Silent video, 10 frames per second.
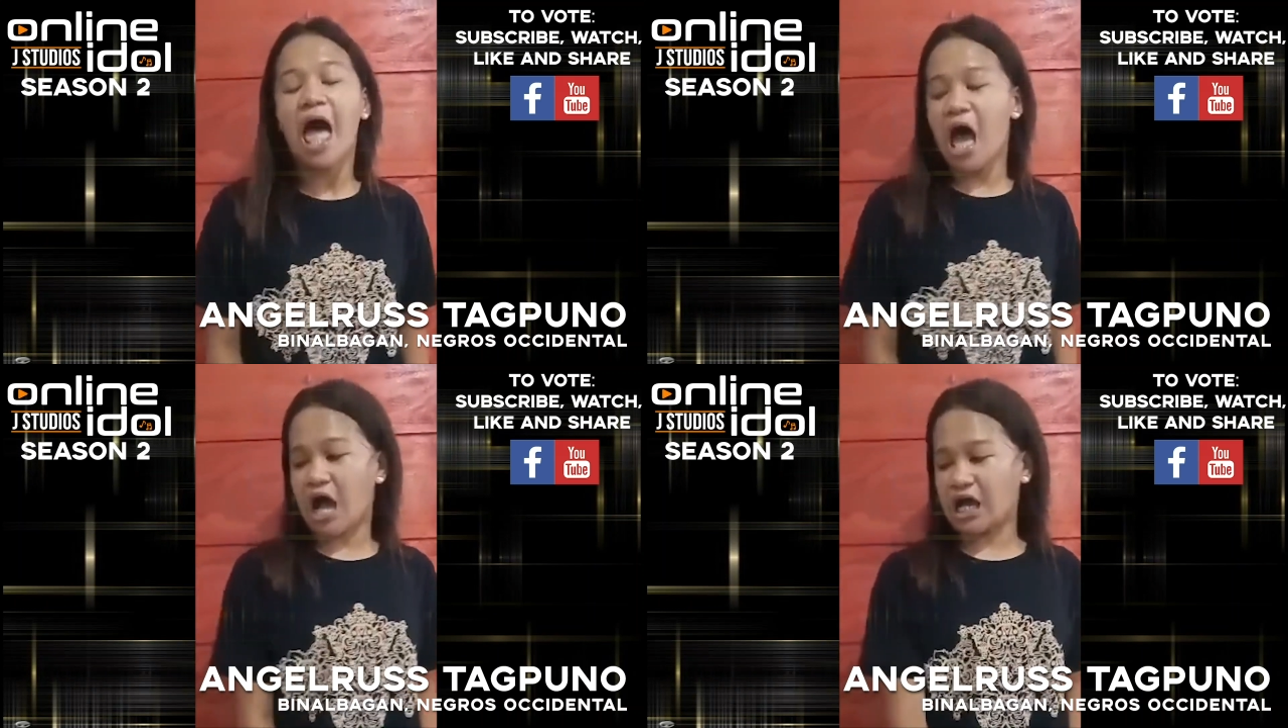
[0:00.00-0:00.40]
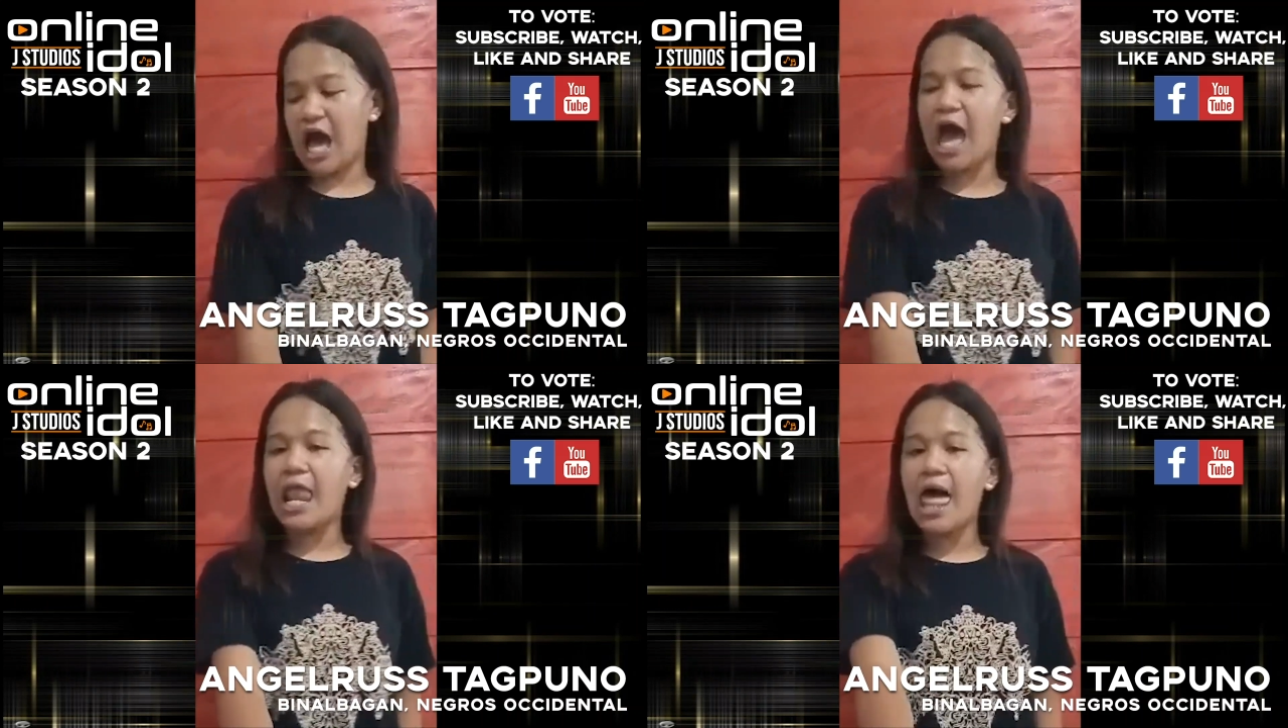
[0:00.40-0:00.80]

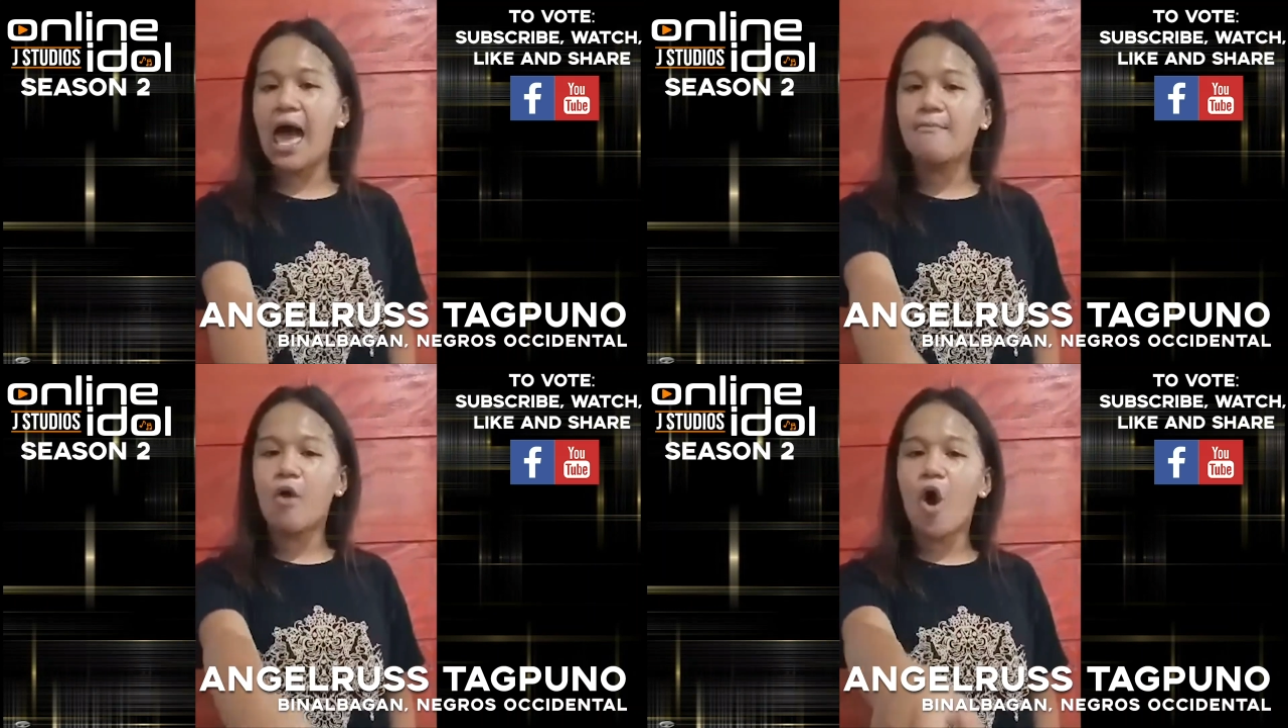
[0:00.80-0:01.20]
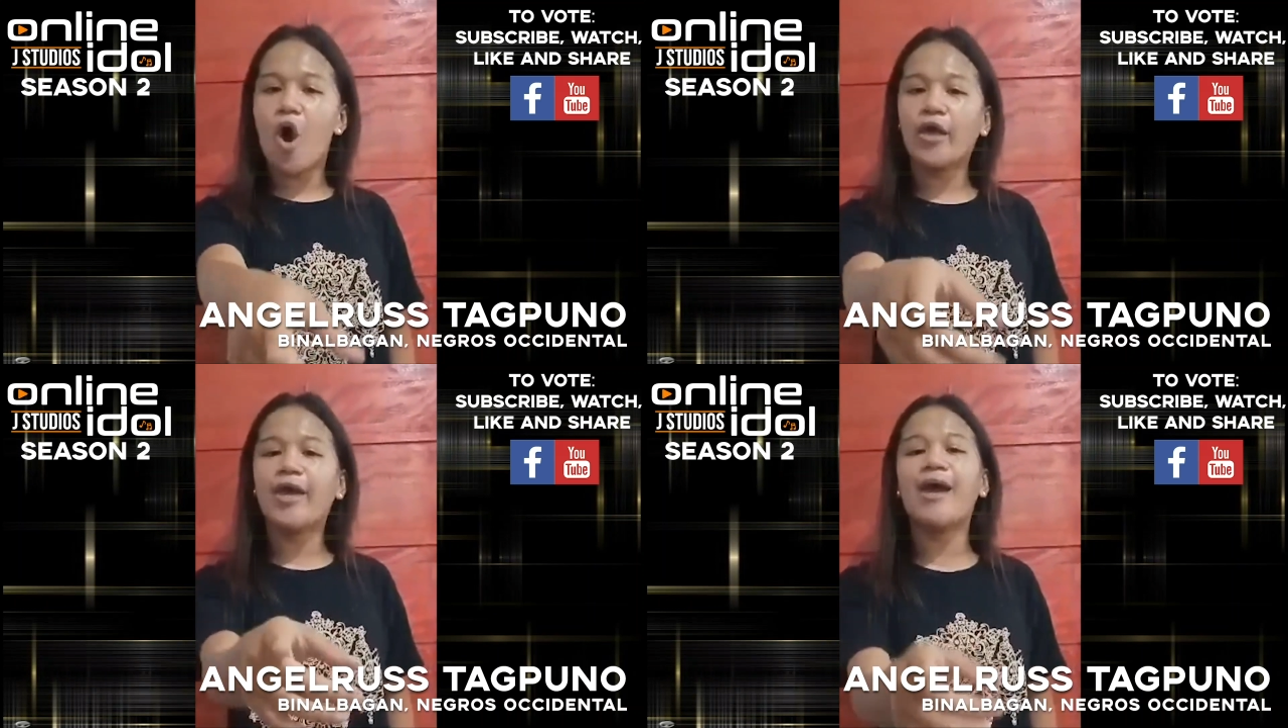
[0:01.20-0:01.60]
Akala
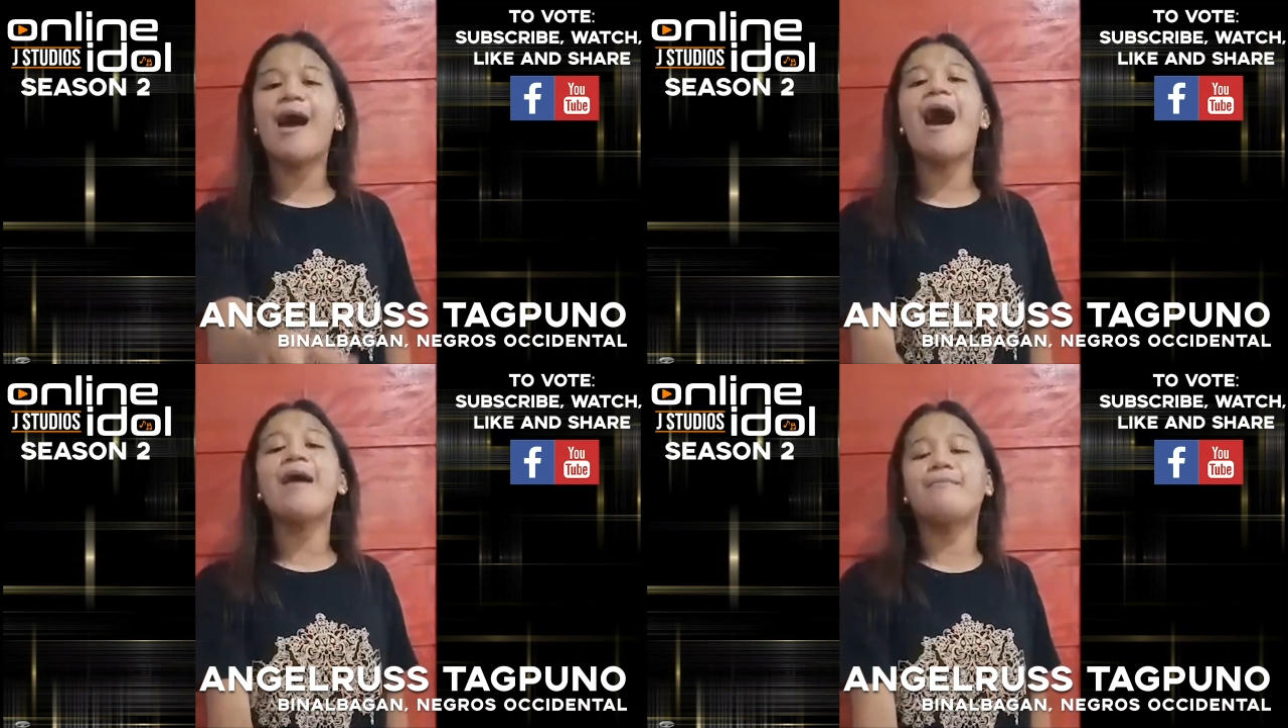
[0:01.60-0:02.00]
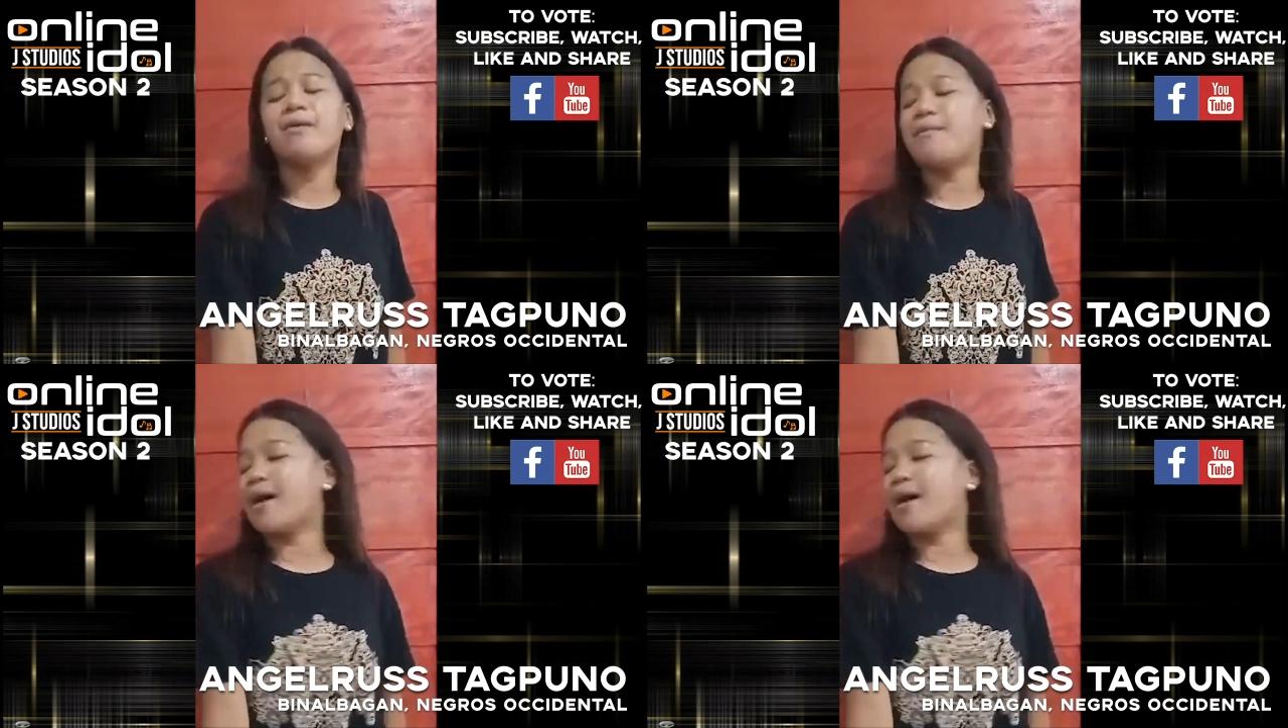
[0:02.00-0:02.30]
mo iya'y may